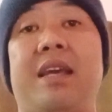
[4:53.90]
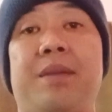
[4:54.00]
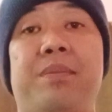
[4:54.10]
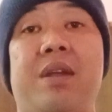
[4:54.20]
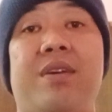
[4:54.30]

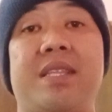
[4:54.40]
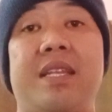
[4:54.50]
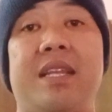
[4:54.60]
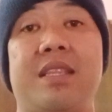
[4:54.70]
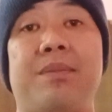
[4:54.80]
Dengan
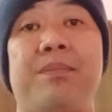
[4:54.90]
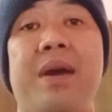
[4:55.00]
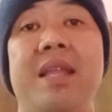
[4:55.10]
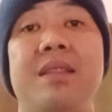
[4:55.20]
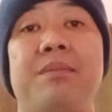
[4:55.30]
perawatan yang
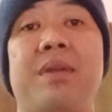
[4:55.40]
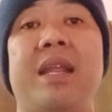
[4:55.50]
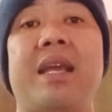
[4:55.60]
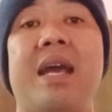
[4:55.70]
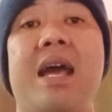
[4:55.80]
tepat,
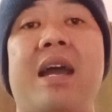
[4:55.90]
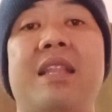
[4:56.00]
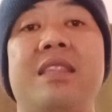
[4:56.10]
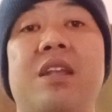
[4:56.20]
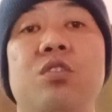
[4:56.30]
mereka
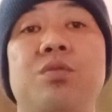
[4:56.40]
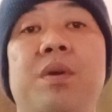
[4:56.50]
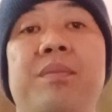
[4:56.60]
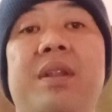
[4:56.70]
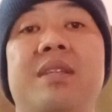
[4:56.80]
akan terus
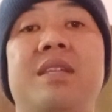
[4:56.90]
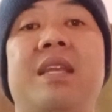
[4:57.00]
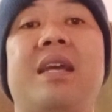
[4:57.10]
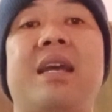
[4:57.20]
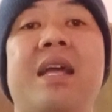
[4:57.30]

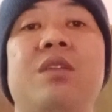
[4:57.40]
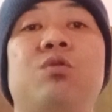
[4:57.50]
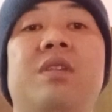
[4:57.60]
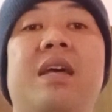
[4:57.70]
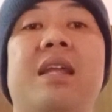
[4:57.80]
membersihkan
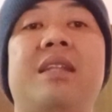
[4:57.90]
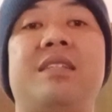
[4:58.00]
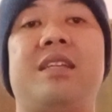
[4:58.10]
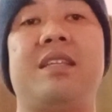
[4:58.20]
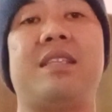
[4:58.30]
udara
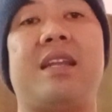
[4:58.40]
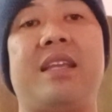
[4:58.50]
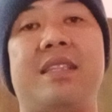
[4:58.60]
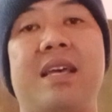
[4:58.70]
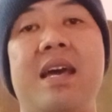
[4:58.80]
di sekitar
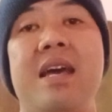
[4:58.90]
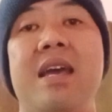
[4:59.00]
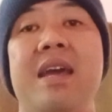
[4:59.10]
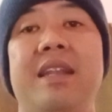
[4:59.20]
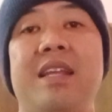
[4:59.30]
kita
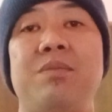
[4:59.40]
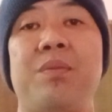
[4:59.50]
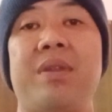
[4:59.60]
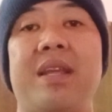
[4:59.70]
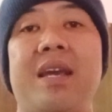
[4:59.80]
dan
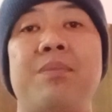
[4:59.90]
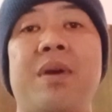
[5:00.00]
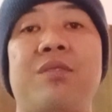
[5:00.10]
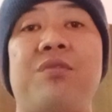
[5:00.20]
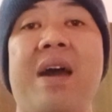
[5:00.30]

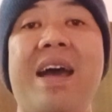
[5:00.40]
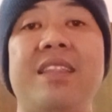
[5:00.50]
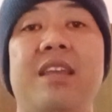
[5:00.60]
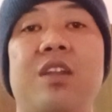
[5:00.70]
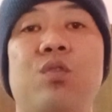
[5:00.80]
memberikan
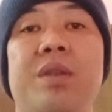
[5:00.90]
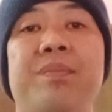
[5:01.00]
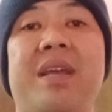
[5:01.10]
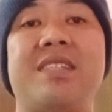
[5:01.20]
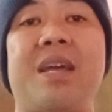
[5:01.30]
manfaat yang luar
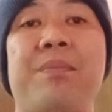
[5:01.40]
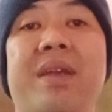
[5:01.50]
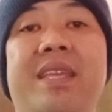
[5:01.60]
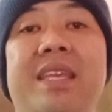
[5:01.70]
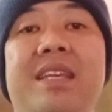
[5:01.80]
biasa
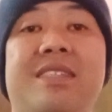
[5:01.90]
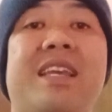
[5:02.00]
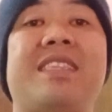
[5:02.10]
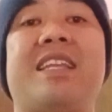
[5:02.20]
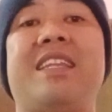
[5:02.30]
bagi
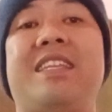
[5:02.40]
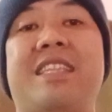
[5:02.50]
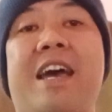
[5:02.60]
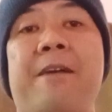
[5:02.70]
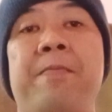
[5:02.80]
kesehatan
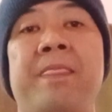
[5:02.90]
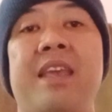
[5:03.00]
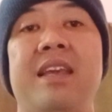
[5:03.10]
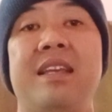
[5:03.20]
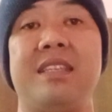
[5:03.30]
kita.
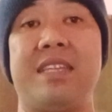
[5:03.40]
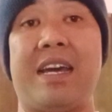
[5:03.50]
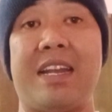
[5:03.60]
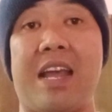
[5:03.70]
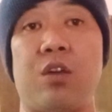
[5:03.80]
Jangan